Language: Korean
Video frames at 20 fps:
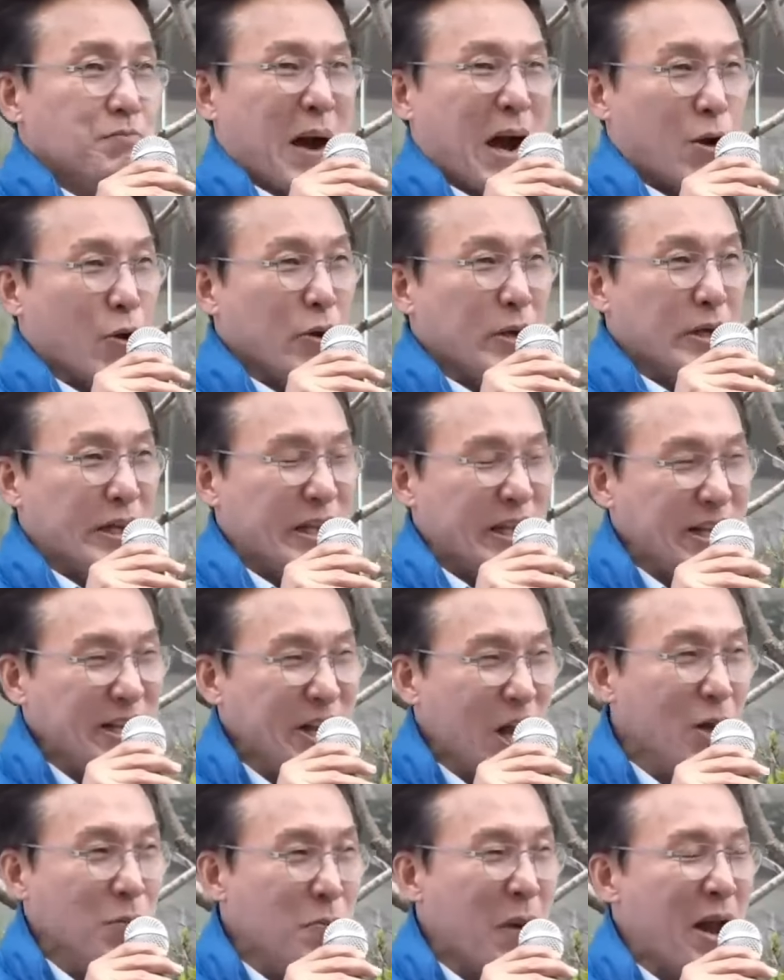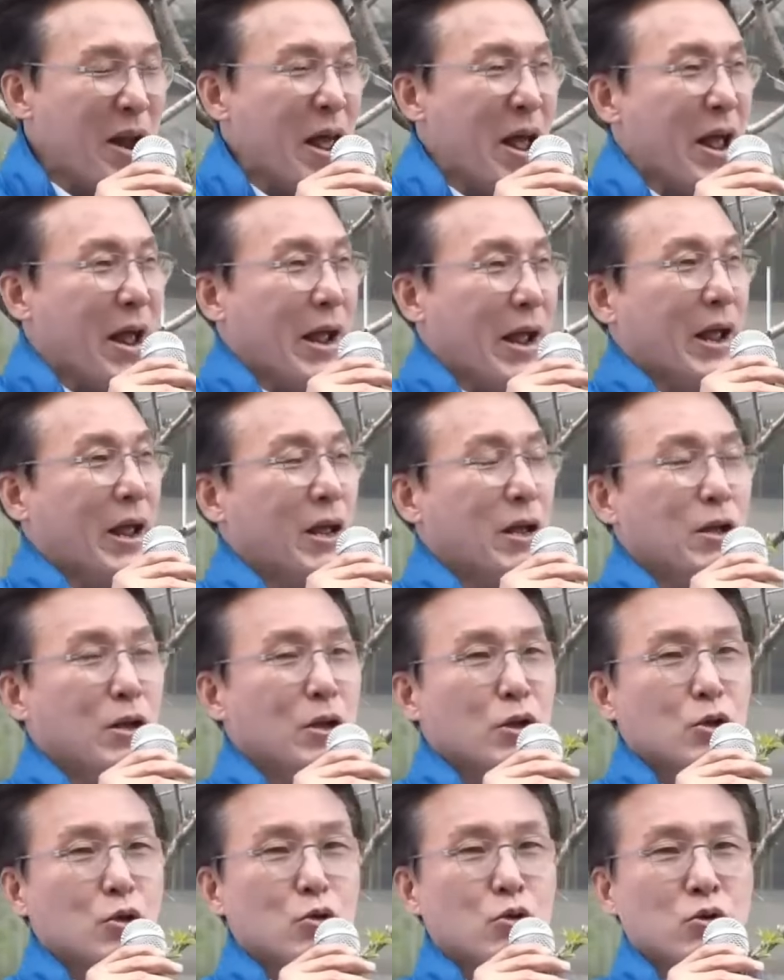바로 2년 만에
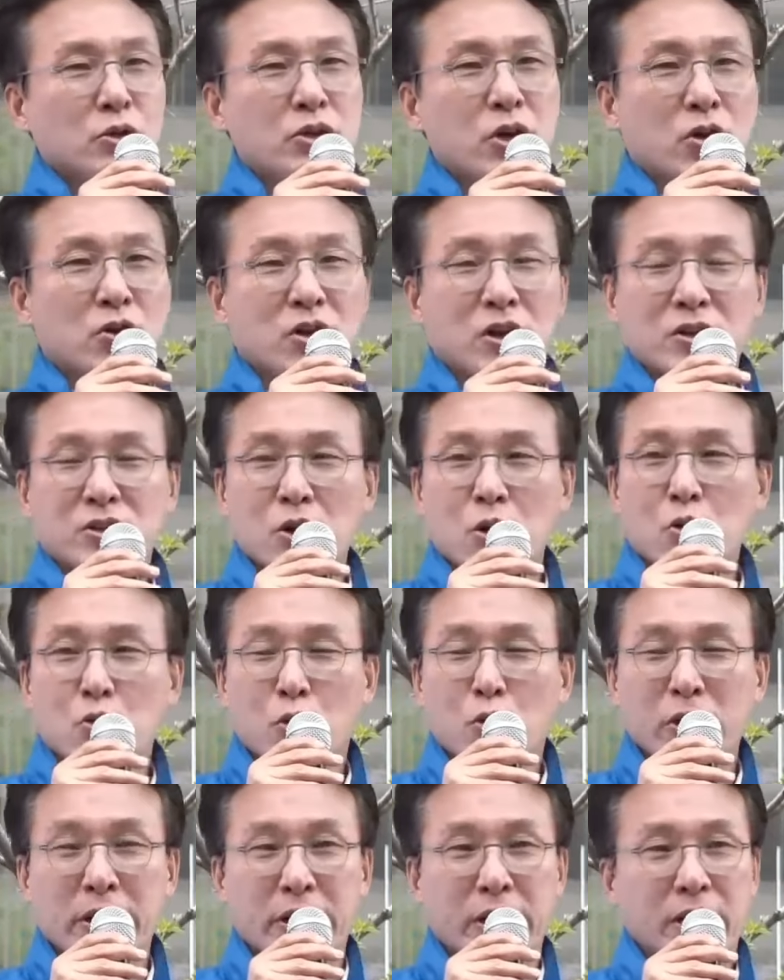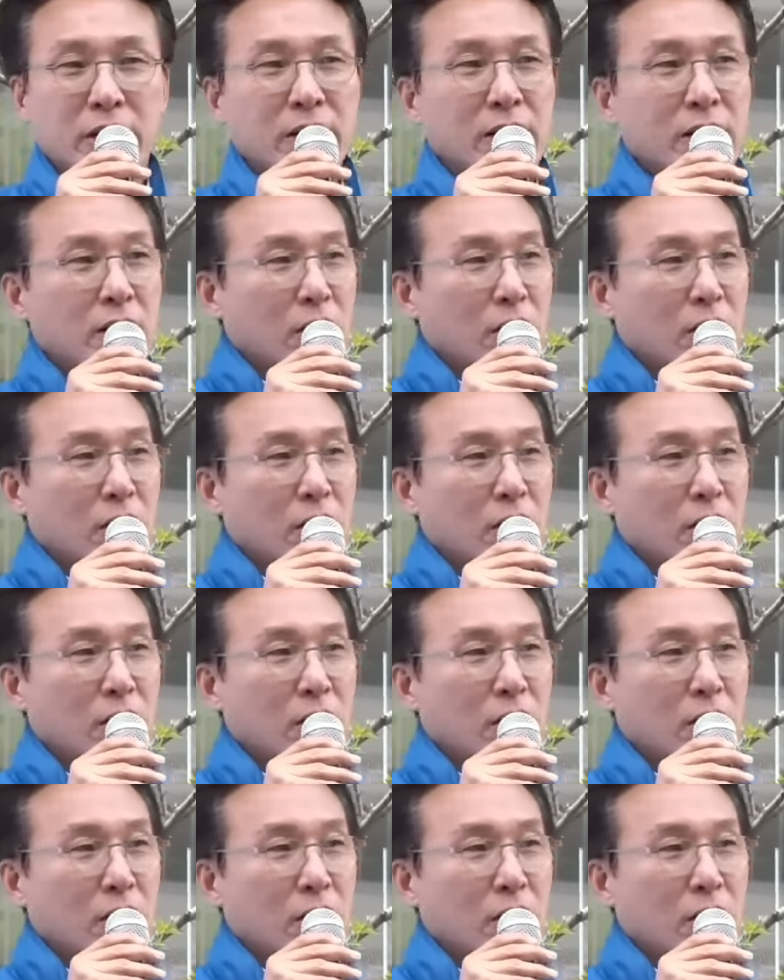윤석열 정권이